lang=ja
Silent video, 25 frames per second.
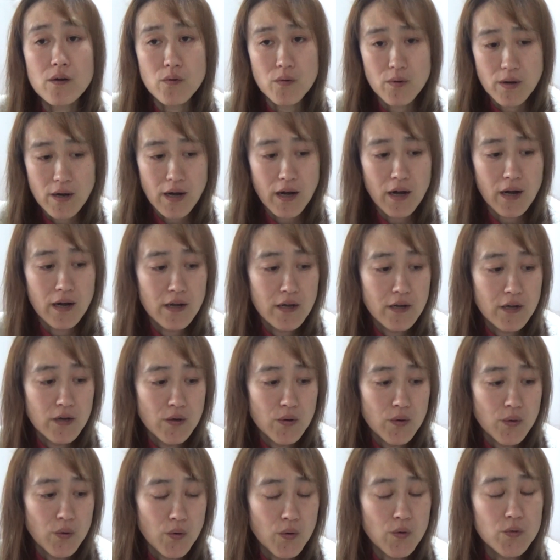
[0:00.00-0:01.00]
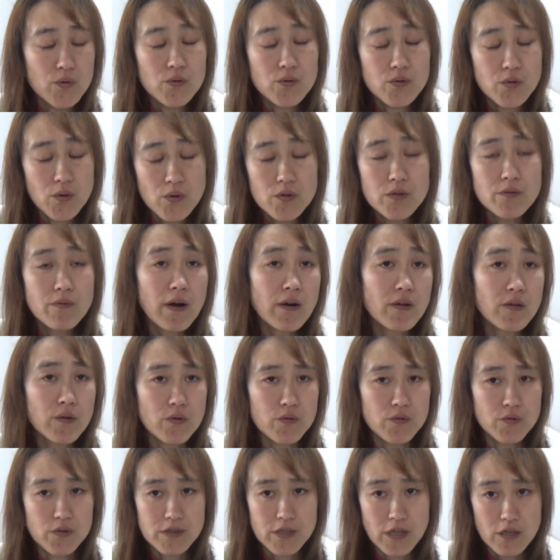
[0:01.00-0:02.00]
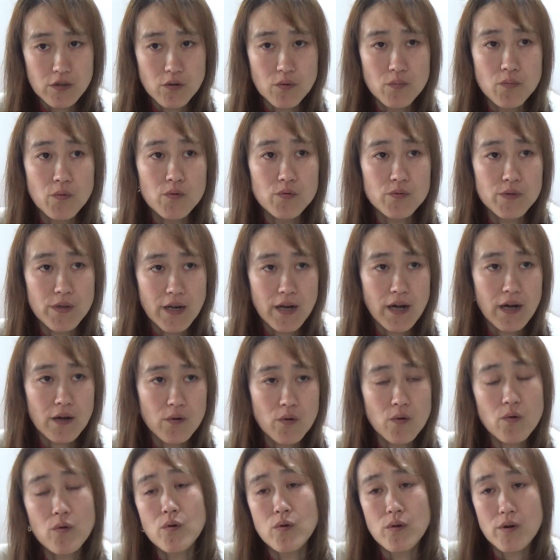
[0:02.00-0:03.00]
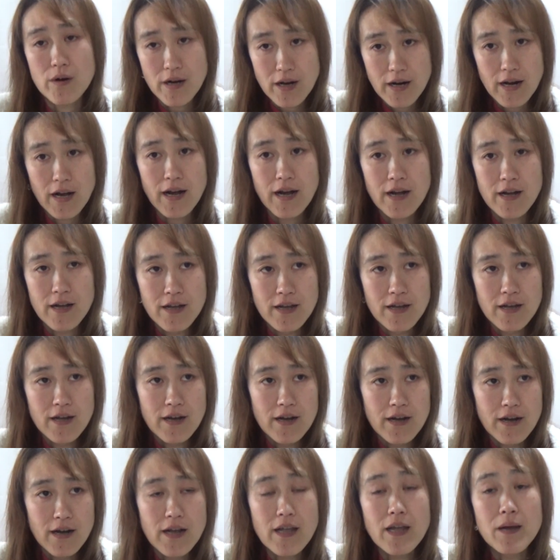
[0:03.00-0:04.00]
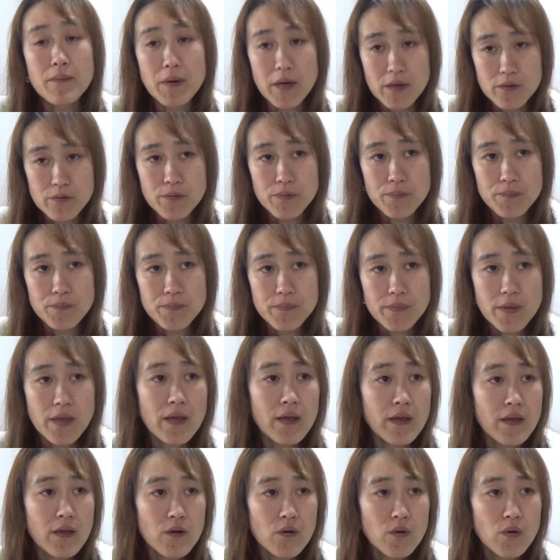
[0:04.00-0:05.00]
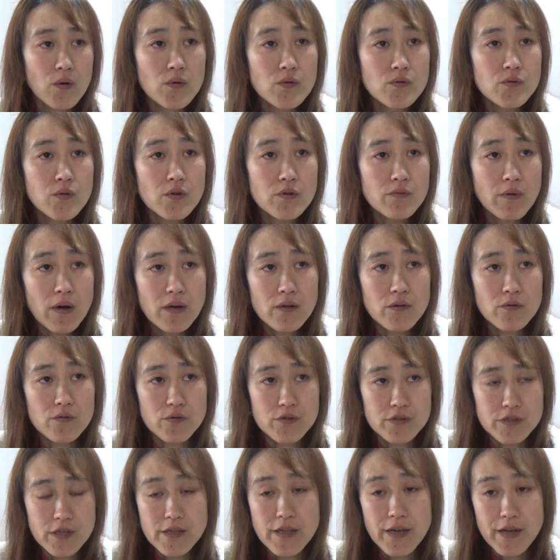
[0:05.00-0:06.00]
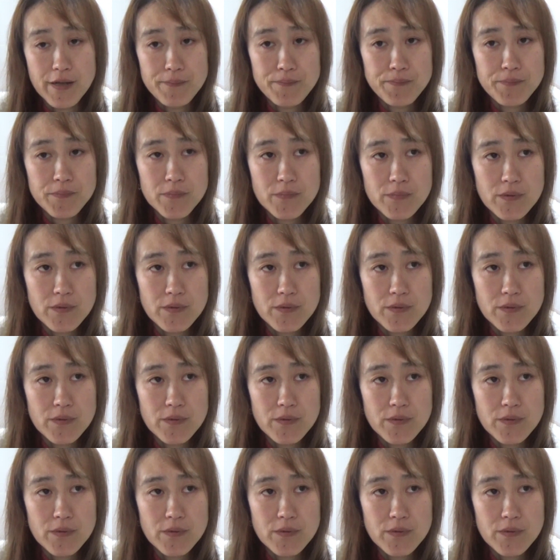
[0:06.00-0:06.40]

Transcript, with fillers: 子が本当に悪いことしたと思うなら心から謝る。で、本当に悪いことしてない。